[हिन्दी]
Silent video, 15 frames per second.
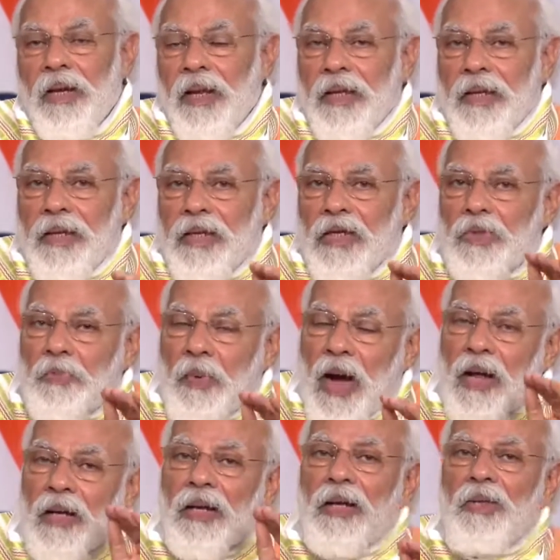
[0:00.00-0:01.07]
लेकिन इस
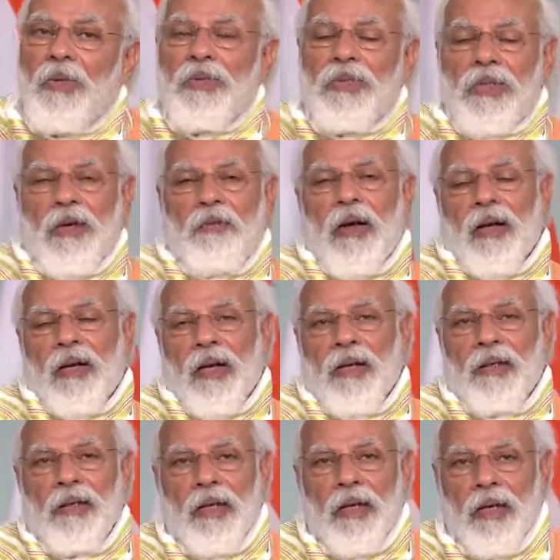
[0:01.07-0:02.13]
बार का जो सेवा
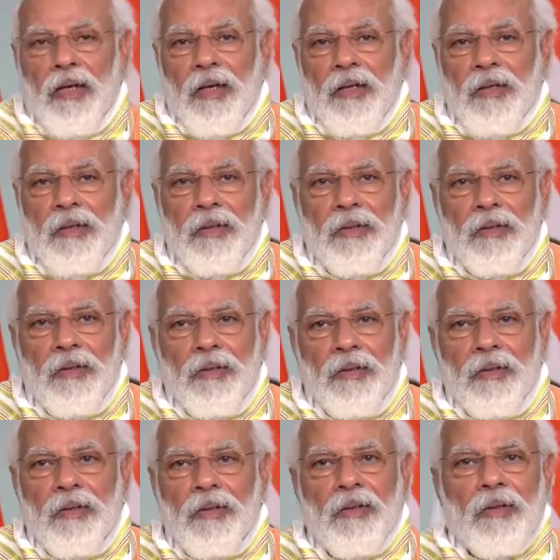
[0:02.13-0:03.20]
कार्य है
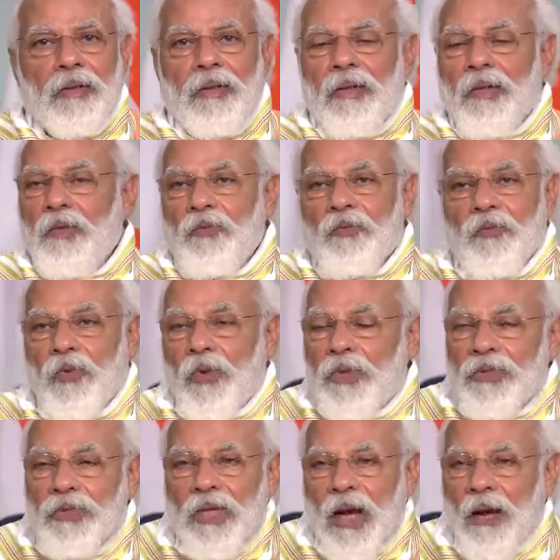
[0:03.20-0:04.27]
वो
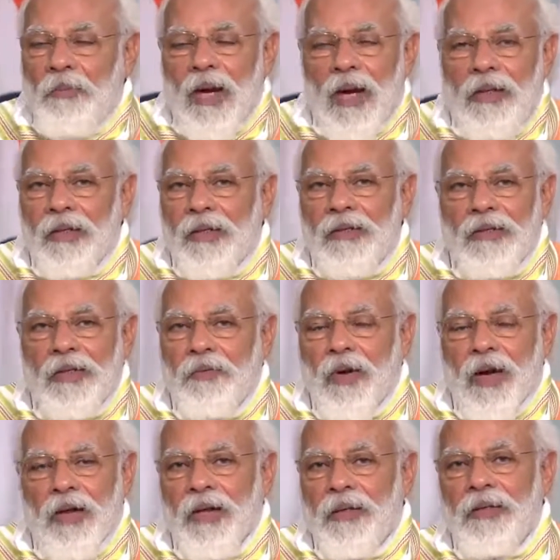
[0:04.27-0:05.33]
सामान्य
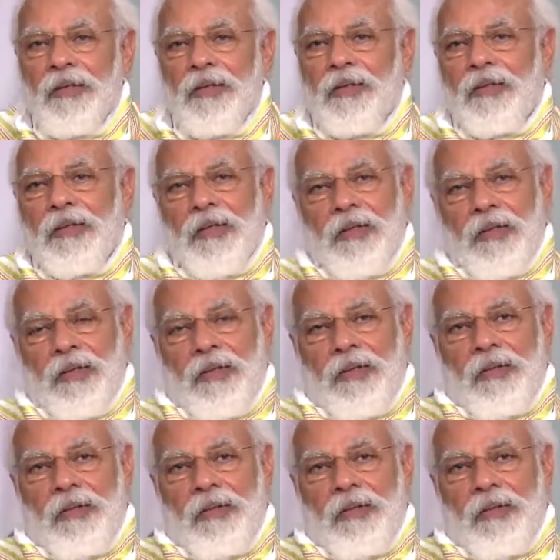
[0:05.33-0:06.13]
सेवा कार्य नहीं है